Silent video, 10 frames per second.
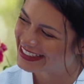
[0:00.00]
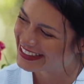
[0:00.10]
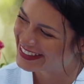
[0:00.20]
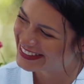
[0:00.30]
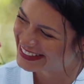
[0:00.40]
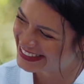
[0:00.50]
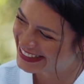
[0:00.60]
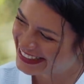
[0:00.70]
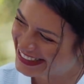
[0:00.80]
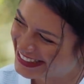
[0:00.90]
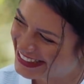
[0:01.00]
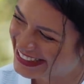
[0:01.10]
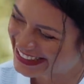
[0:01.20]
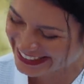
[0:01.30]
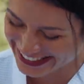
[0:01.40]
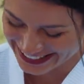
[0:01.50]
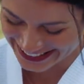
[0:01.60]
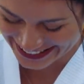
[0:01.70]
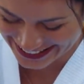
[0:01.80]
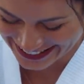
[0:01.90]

Ja, so das ist das Krasse.